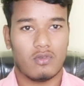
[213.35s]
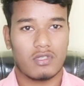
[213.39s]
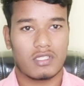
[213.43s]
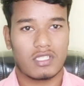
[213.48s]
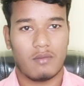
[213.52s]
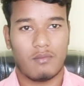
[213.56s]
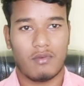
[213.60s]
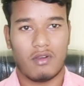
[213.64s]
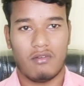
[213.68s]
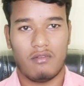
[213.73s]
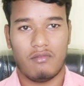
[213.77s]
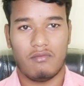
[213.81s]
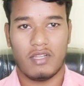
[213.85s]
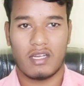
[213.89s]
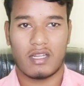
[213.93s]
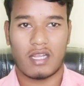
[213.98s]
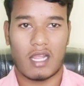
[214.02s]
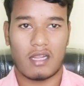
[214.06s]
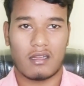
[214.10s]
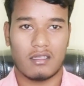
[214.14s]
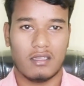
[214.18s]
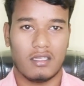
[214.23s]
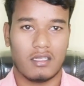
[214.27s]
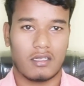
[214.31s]
उसके बाद में
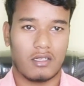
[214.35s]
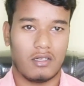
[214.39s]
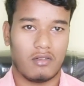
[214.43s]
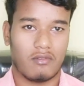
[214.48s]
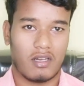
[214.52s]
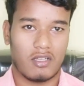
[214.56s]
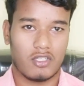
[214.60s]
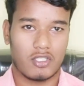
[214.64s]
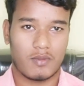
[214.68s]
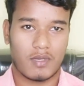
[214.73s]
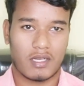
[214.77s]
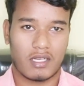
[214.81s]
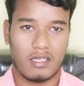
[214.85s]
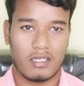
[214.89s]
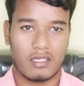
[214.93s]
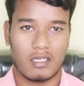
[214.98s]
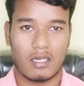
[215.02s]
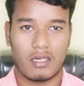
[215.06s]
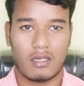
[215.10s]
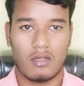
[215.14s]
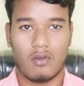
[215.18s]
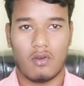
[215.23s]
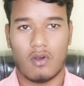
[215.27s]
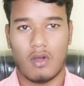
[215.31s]
बेल का आइकन देखने को मिला इस पर
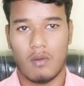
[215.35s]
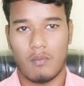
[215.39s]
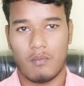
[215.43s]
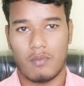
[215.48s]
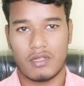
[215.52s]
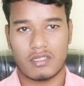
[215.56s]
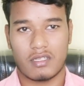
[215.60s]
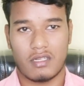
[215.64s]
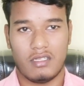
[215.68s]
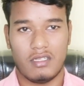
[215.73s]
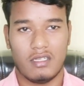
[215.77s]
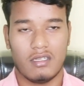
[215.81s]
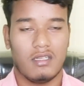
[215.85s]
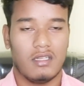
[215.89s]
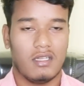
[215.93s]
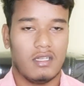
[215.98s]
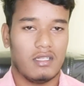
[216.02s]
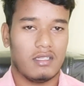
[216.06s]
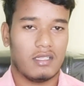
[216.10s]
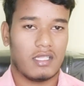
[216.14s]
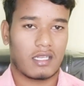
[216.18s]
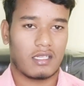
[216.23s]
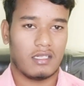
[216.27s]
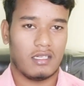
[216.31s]
क्लिक करके ऑल पर चलिए
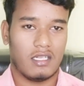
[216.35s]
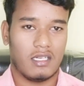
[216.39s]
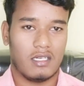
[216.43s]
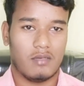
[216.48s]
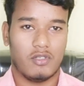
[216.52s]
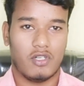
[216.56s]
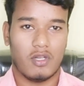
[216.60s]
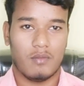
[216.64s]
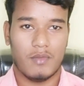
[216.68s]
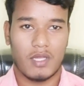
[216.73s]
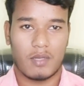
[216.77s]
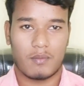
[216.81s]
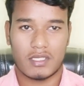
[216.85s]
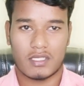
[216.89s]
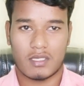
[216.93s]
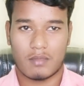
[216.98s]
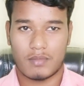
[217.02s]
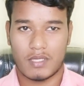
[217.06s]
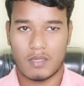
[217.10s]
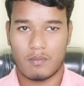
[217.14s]
ताकि नए वीडियो देख पाए